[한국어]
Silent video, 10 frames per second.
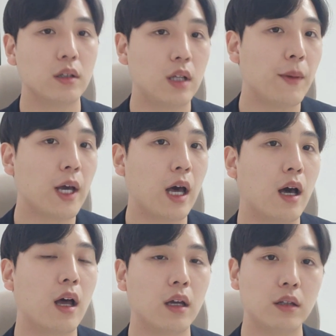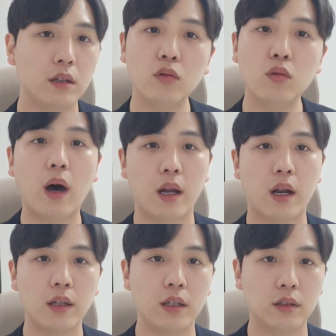그 다음에 각각의 뜻도
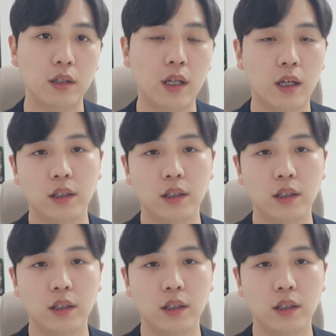알아야 되는데